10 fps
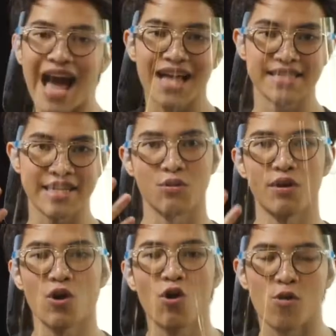ถ้า่ตัว
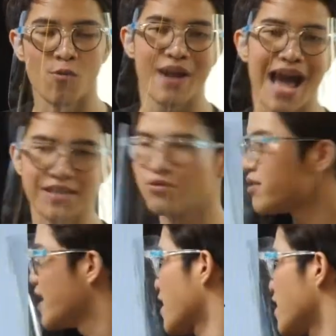ที่คนพบล่าสุด
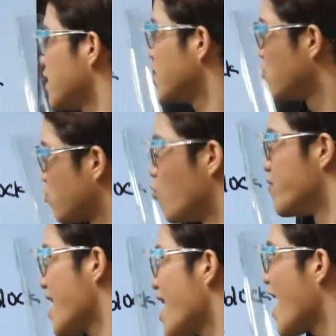เนี่ย ก็คืออยู่กลุ่ม
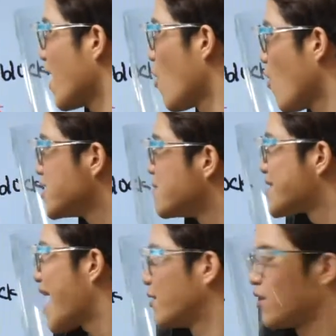นี้แหละ
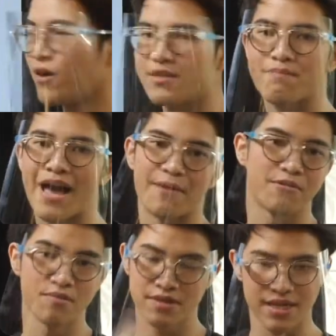113ถึง118
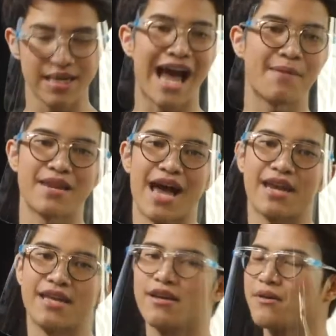เพิ่งจะได้ไม่นาน
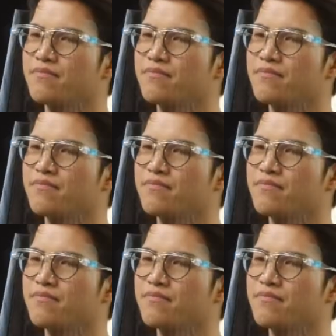นี้เลย